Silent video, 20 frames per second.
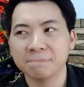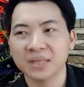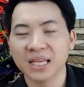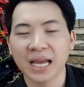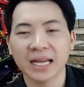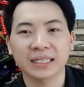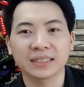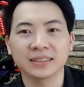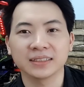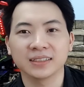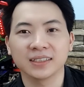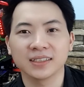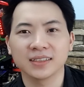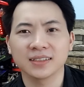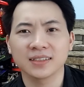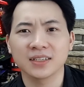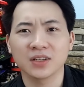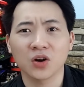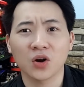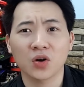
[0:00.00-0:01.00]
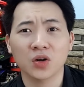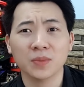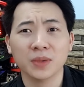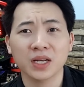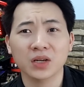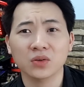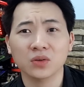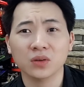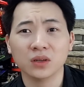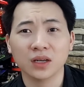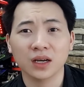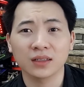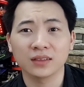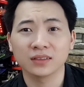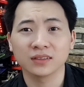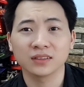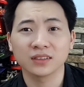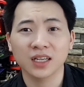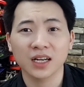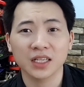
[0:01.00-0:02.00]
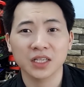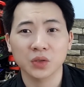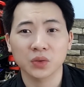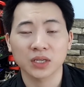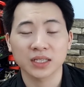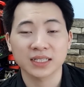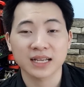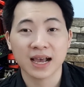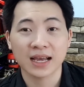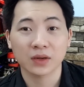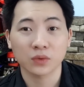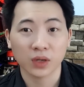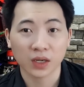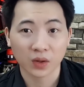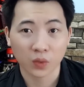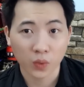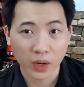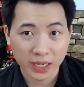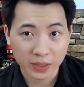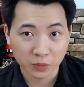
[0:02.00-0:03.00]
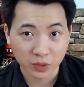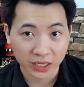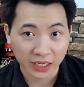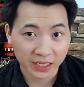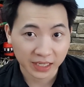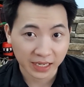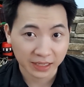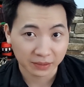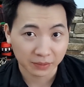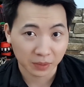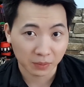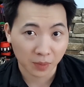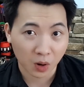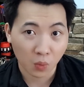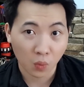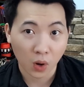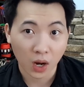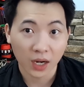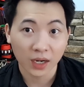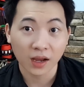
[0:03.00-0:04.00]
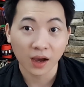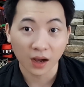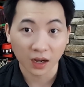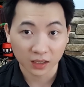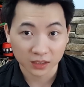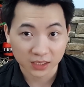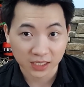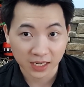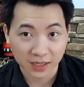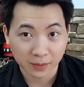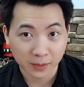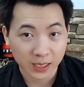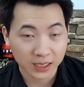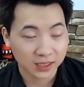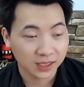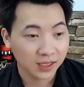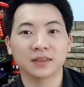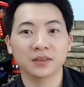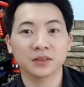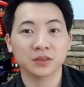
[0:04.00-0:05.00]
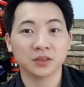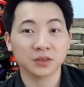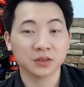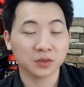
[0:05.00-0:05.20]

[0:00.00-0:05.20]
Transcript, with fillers: cảnh gì đó mà nó cần rất là nhiều thời gian, hoặc là quay một cái cảnh mà bông hoa nở chẳng hạn các bạn.